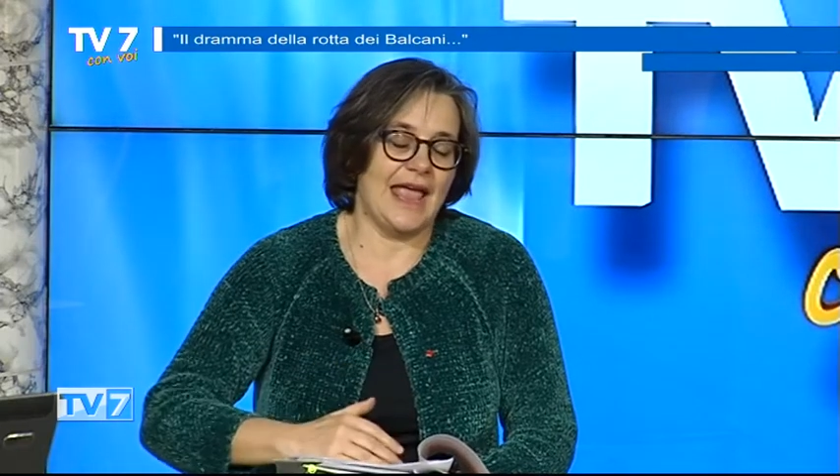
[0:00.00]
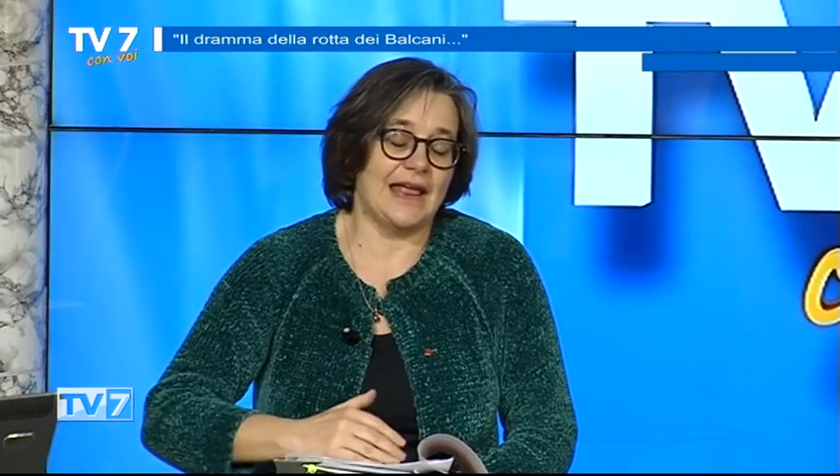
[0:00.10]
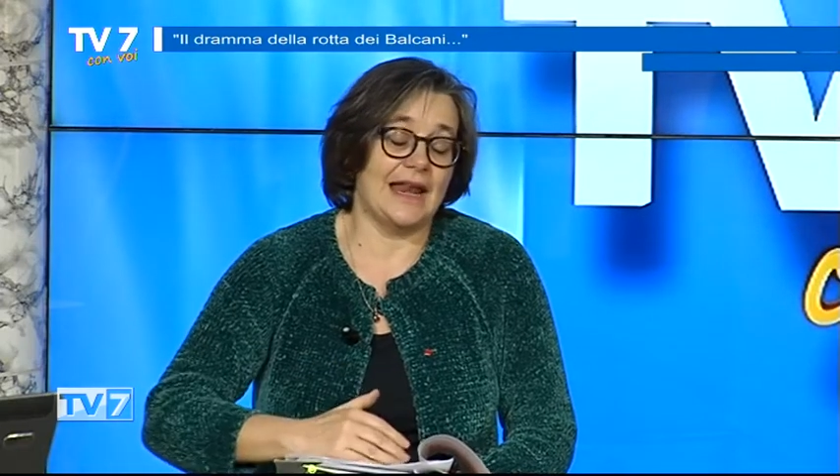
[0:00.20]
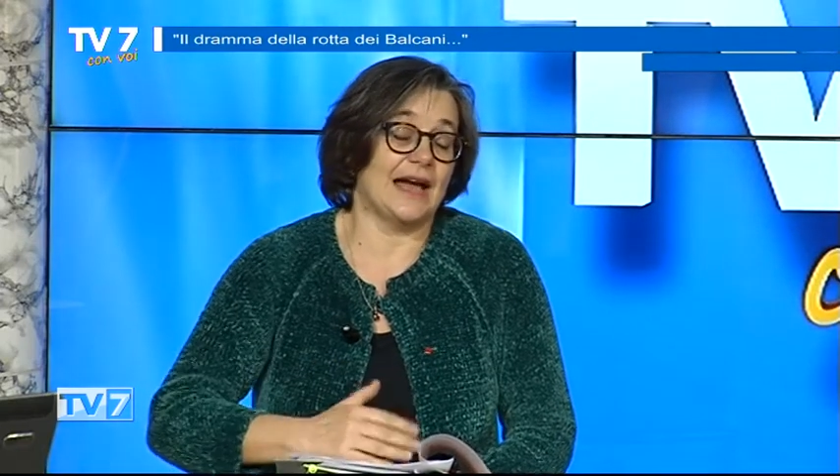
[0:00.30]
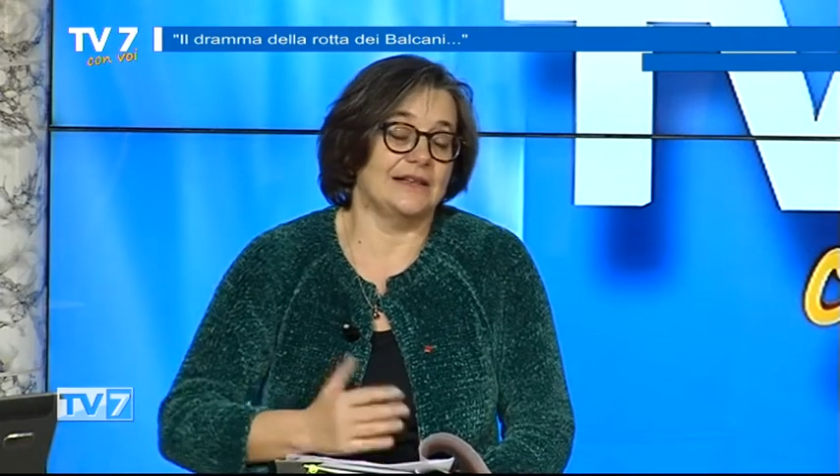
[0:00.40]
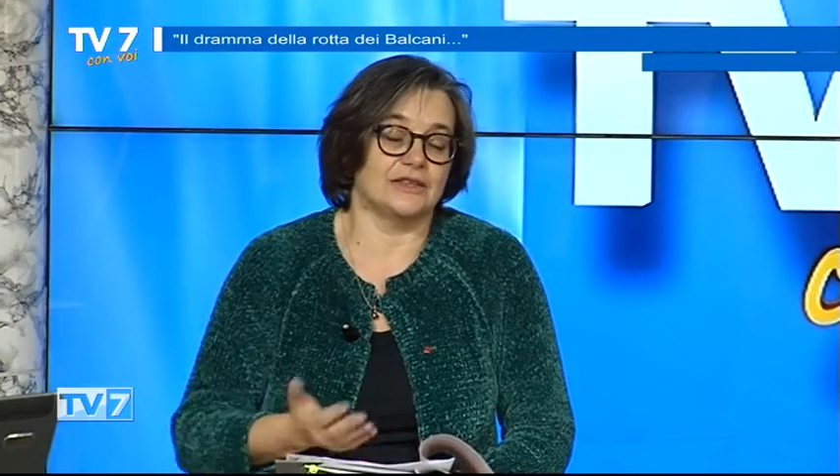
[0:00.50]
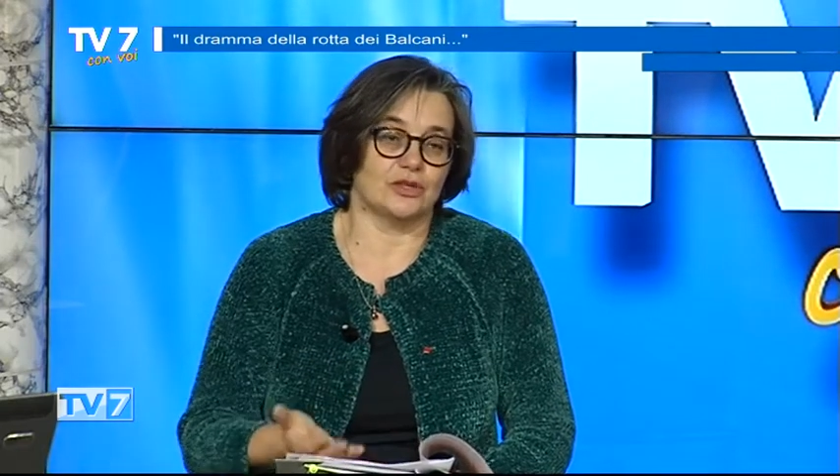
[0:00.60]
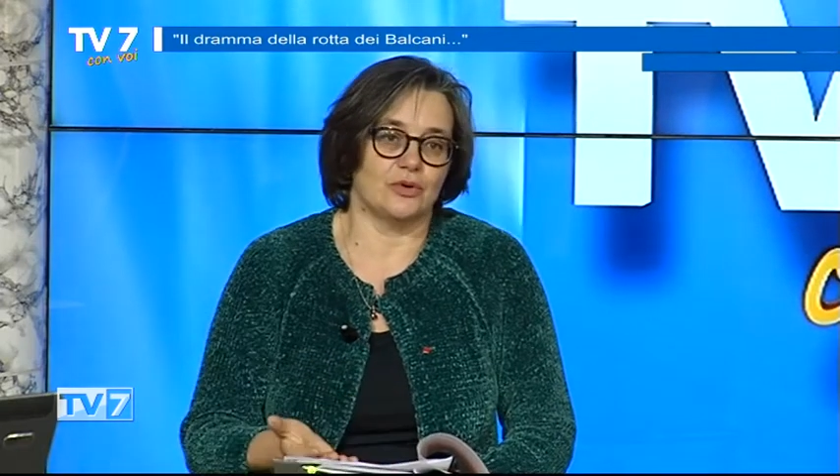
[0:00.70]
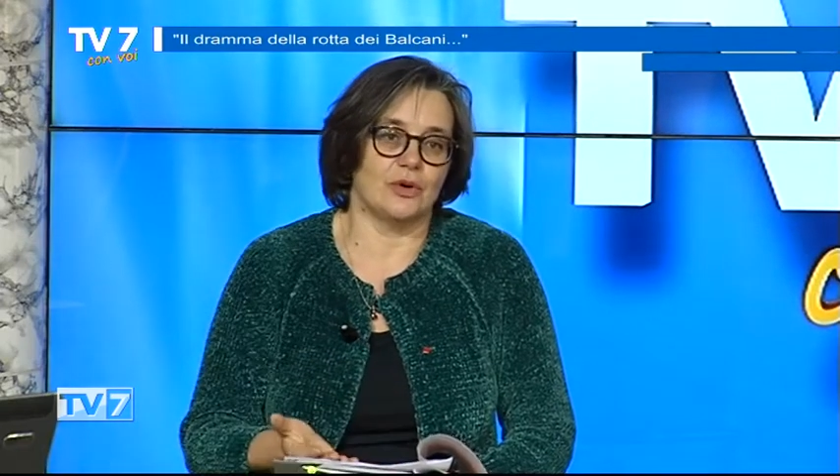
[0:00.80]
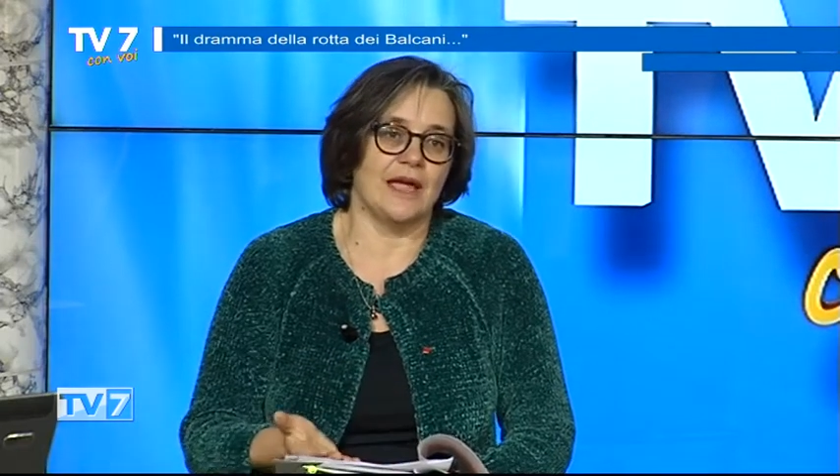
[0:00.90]
e
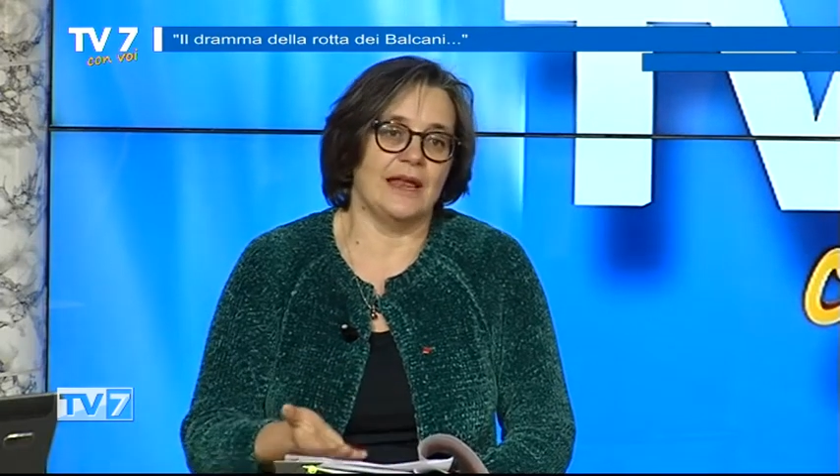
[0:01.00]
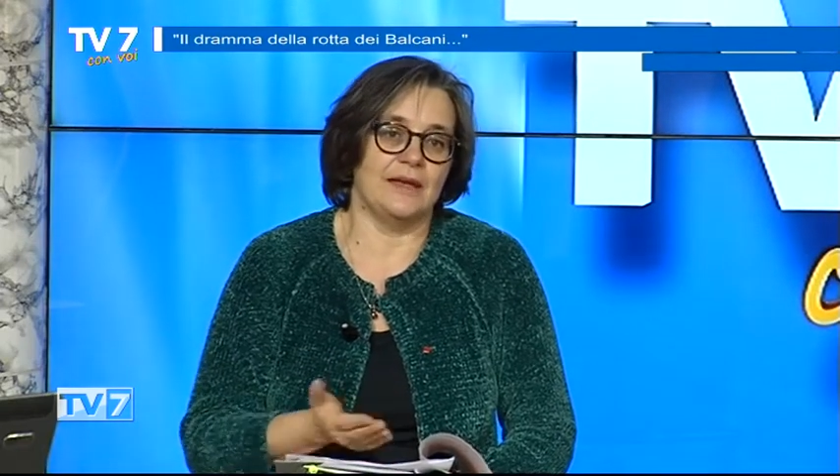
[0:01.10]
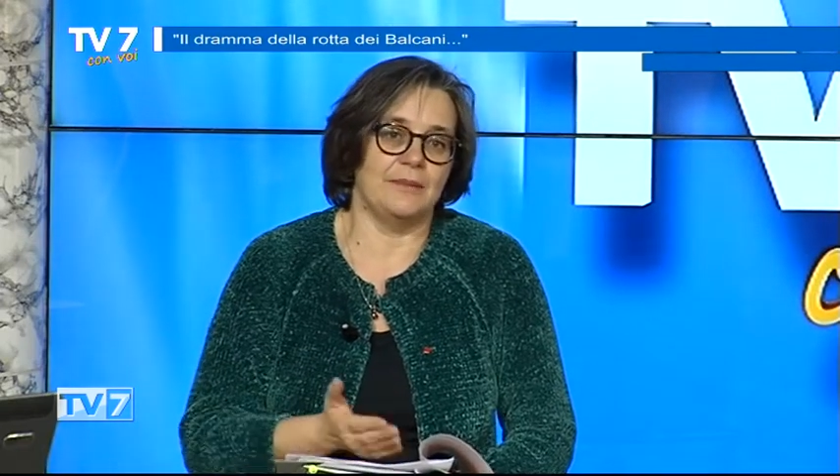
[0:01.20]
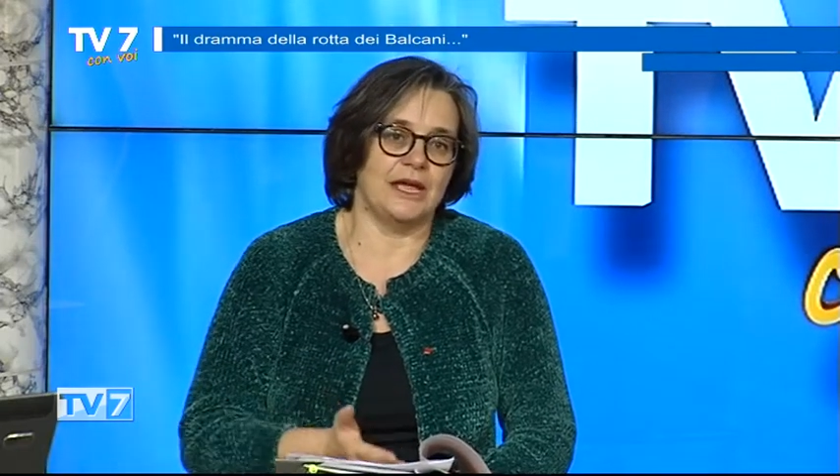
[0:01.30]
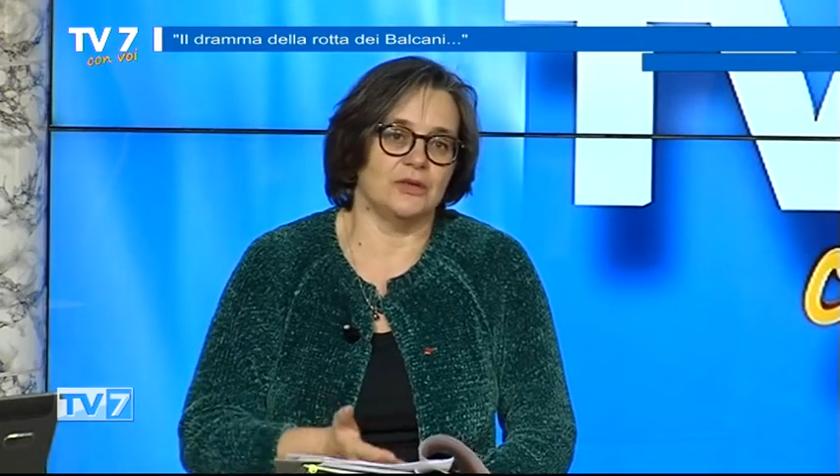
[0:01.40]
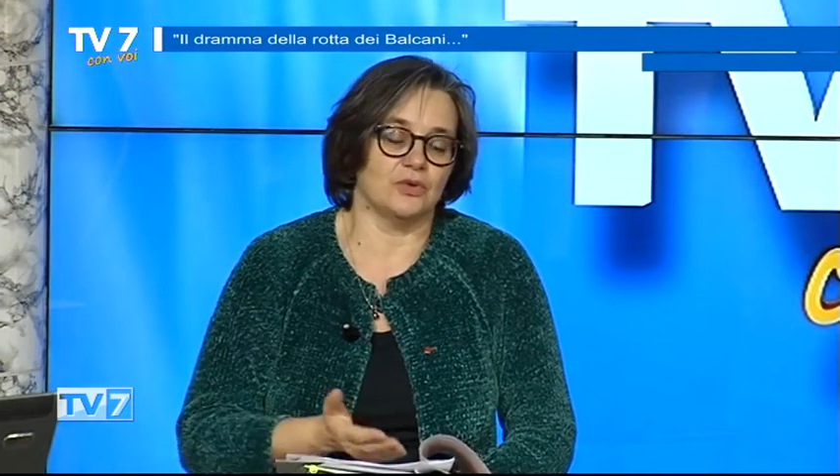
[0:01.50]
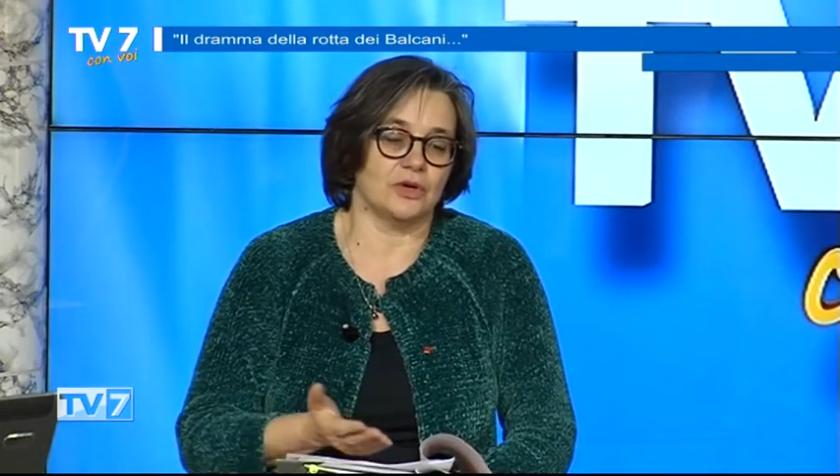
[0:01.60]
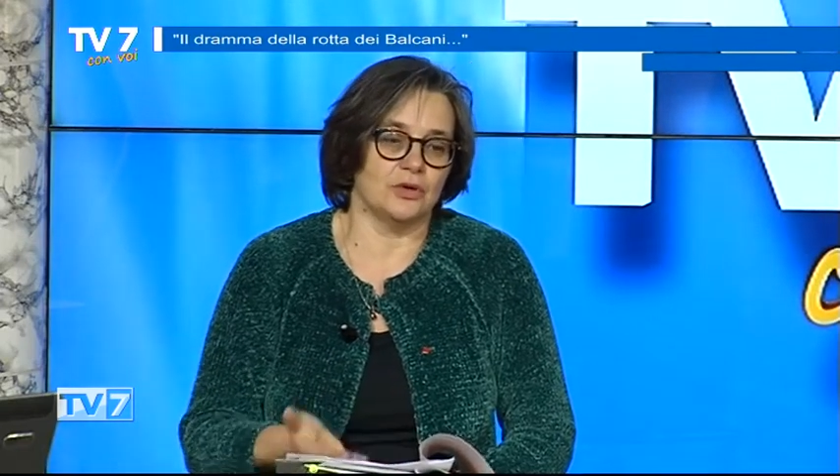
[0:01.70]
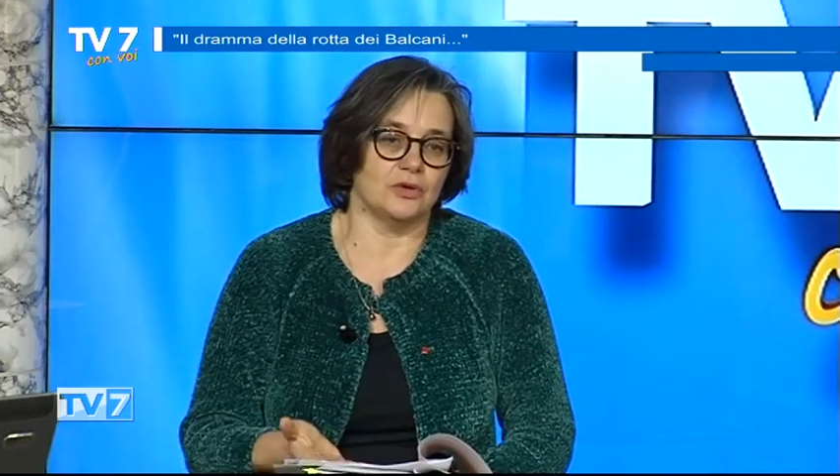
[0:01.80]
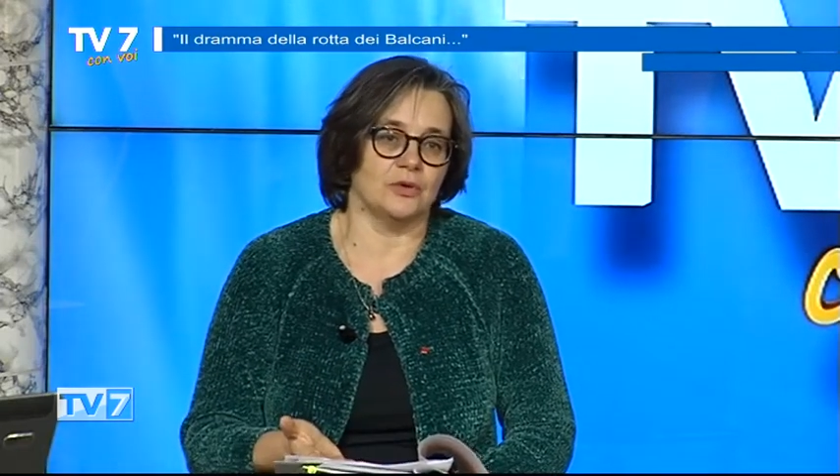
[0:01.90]
l'altro elemento
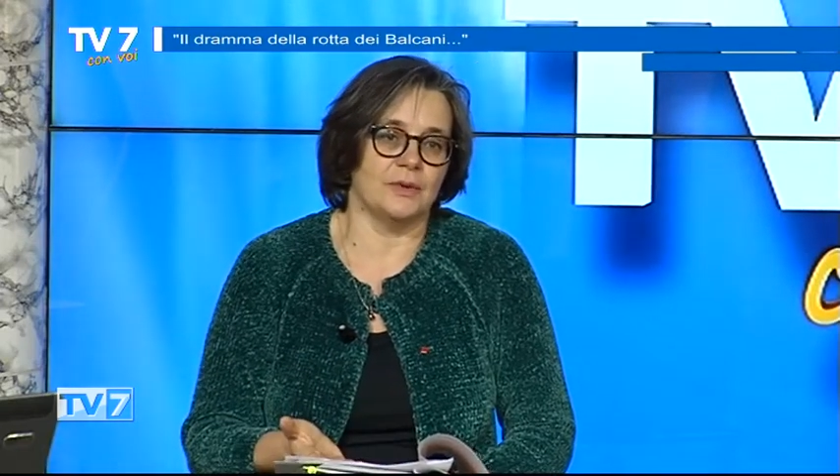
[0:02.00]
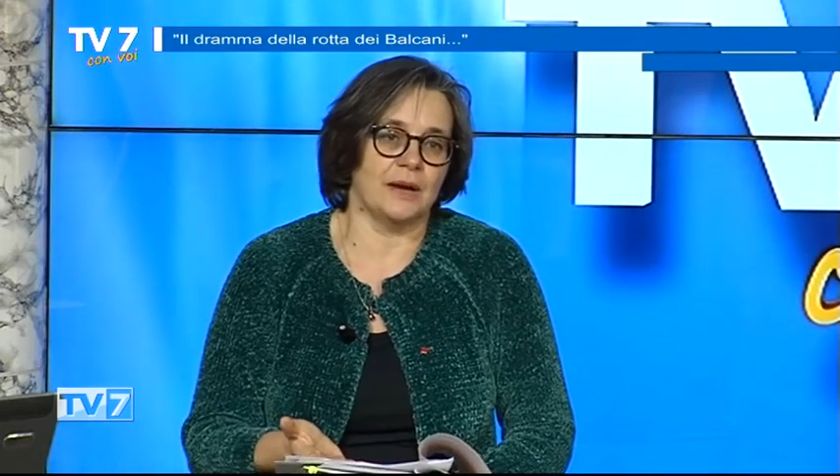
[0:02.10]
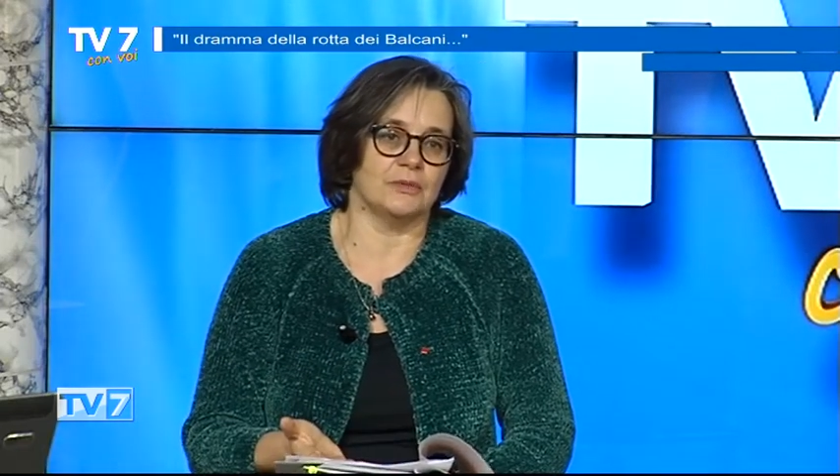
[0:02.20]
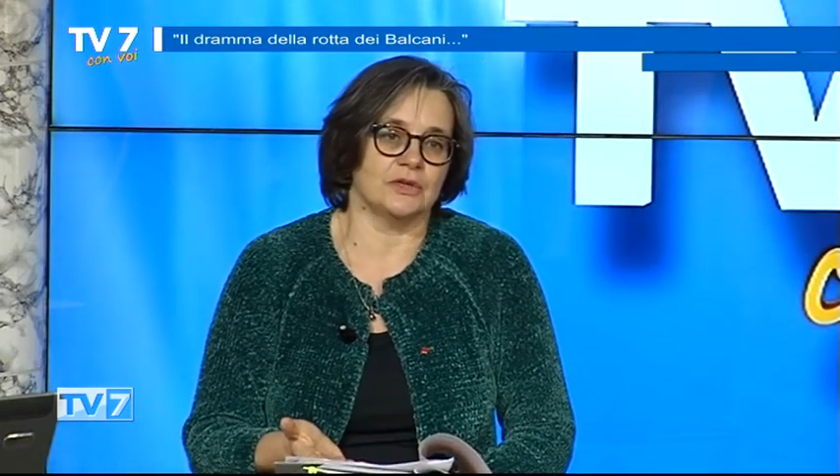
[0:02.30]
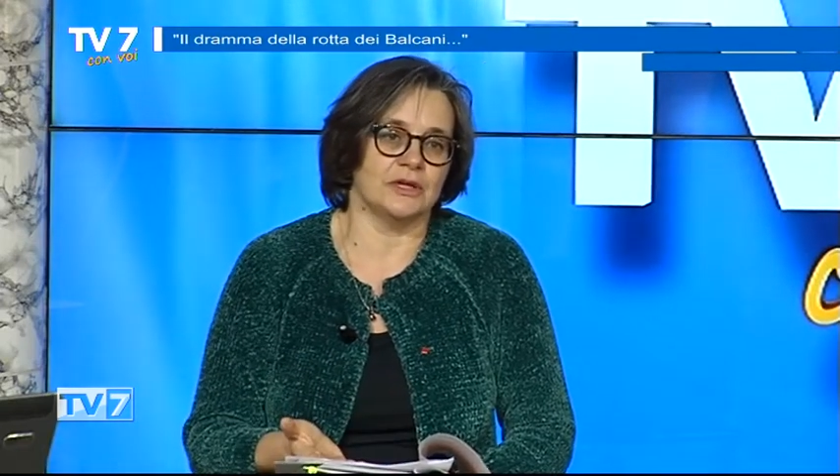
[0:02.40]
che noi dobbiamo